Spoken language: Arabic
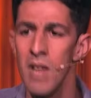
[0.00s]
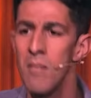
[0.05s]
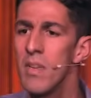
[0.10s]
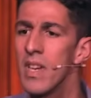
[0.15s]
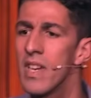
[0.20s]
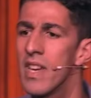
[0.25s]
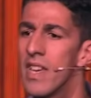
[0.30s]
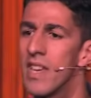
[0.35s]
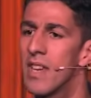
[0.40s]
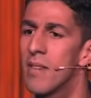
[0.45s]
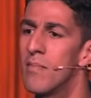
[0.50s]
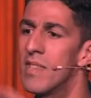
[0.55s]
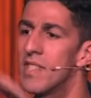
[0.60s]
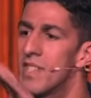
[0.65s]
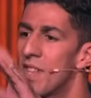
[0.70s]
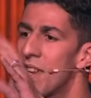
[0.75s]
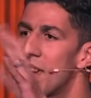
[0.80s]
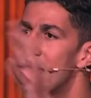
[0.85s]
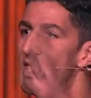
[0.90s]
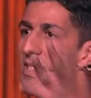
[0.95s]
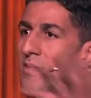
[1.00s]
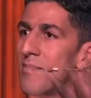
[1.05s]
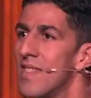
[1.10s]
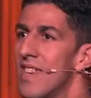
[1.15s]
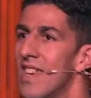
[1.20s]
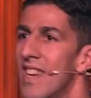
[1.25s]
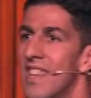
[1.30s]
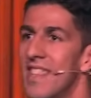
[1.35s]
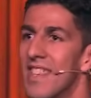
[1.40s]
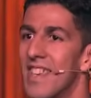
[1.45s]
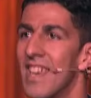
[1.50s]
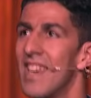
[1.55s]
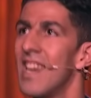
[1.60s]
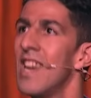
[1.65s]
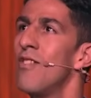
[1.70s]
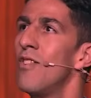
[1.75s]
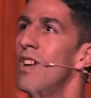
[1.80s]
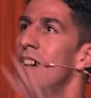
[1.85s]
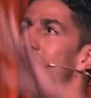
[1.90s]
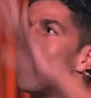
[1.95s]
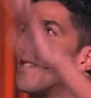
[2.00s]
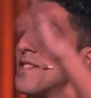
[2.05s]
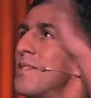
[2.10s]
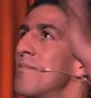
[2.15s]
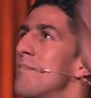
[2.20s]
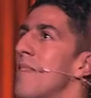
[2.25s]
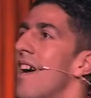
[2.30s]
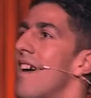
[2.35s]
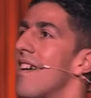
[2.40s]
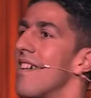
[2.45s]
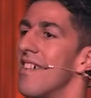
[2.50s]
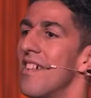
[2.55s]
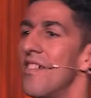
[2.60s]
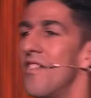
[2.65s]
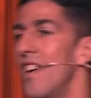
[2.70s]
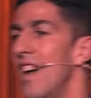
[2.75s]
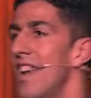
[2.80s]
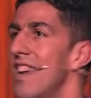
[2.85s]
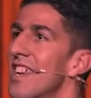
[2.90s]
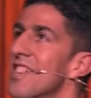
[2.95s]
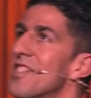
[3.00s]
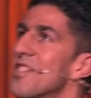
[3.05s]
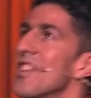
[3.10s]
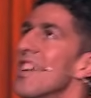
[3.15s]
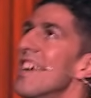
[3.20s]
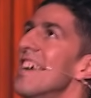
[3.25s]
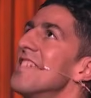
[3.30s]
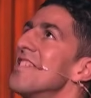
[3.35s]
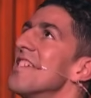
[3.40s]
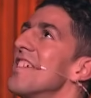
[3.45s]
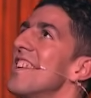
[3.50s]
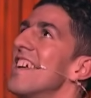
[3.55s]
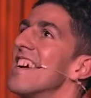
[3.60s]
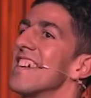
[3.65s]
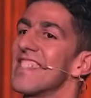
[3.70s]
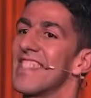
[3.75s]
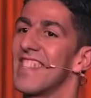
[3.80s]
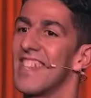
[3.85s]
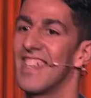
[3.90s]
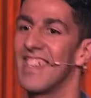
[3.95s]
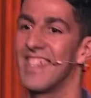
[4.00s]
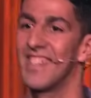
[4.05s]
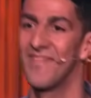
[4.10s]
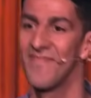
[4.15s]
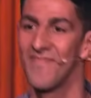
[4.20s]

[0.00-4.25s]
ما كيكملش الرسم ديال هذيك اللوحه في السماء بحال شي حاجه ناقصه كان